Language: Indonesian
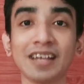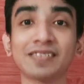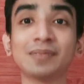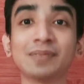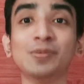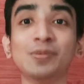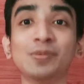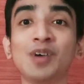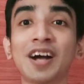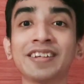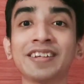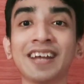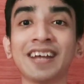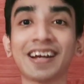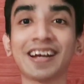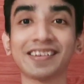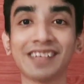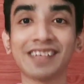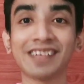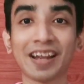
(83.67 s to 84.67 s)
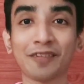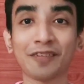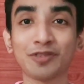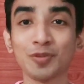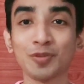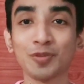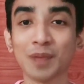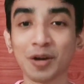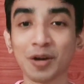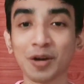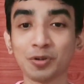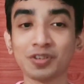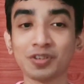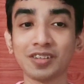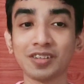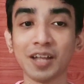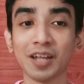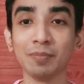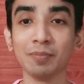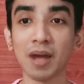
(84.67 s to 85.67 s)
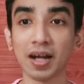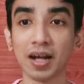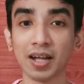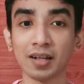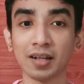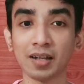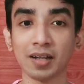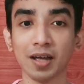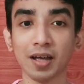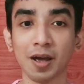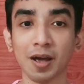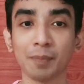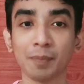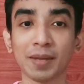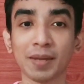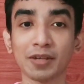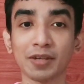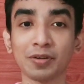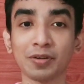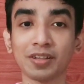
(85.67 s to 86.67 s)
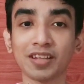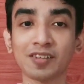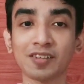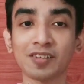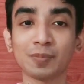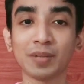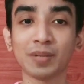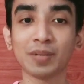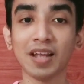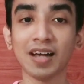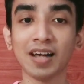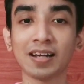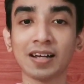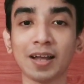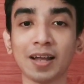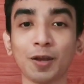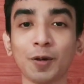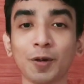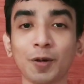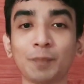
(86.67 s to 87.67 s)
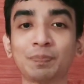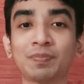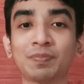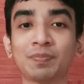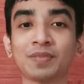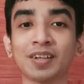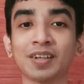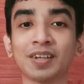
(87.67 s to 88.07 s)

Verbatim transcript: semuanya kasih review bagus dan bahkan mayoritas bilang kalau